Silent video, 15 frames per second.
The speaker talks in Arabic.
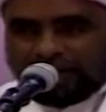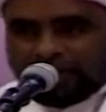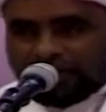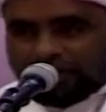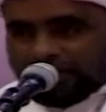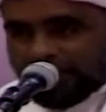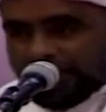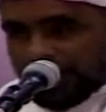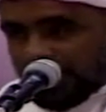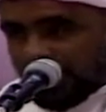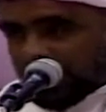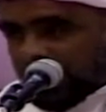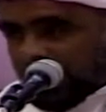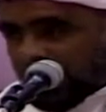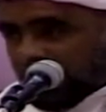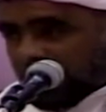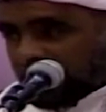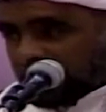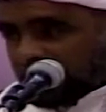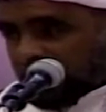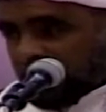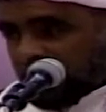بينما
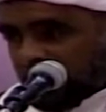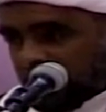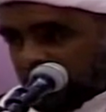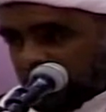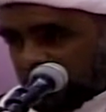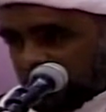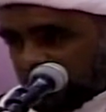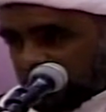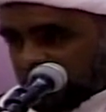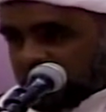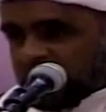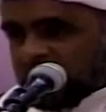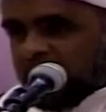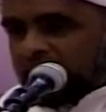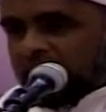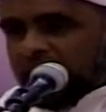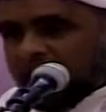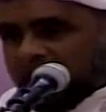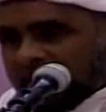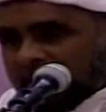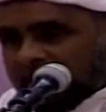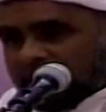
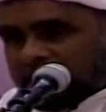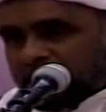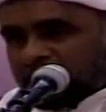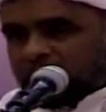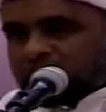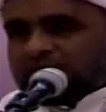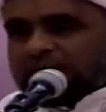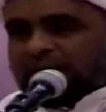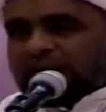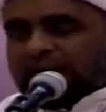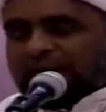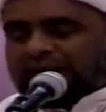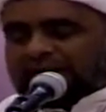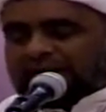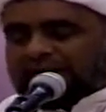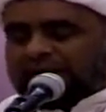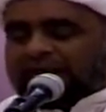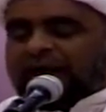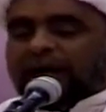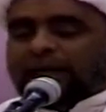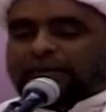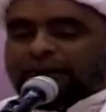مجتمع مجتمع
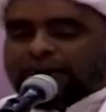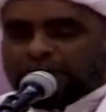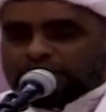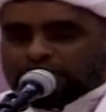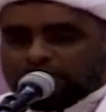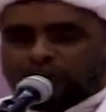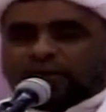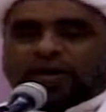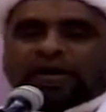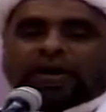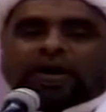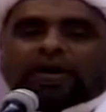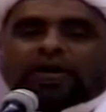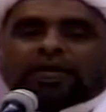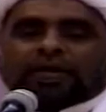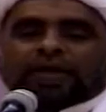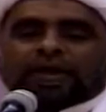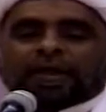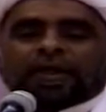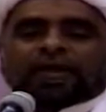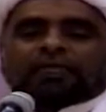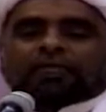سمع من رسول الله
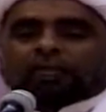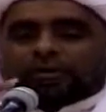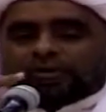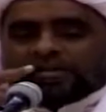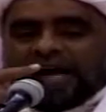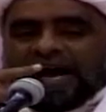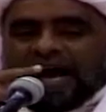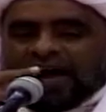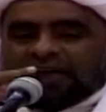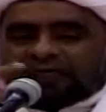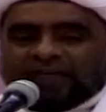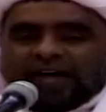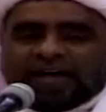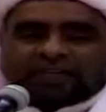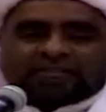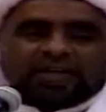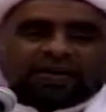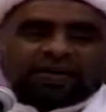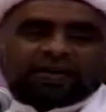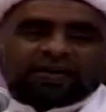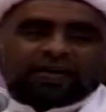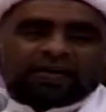
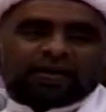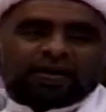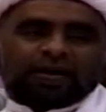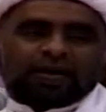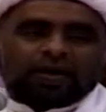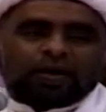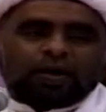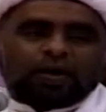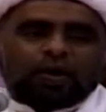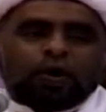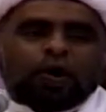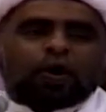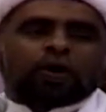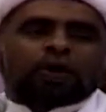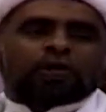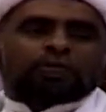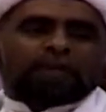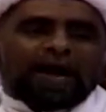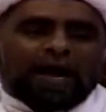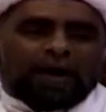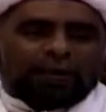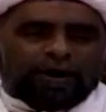مشافهة كل
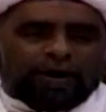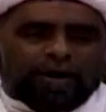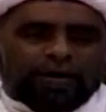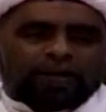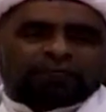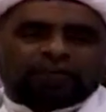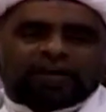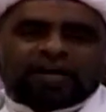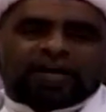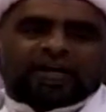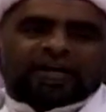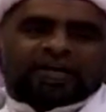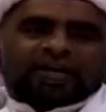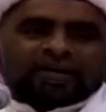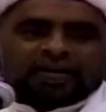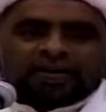ما ورد في علي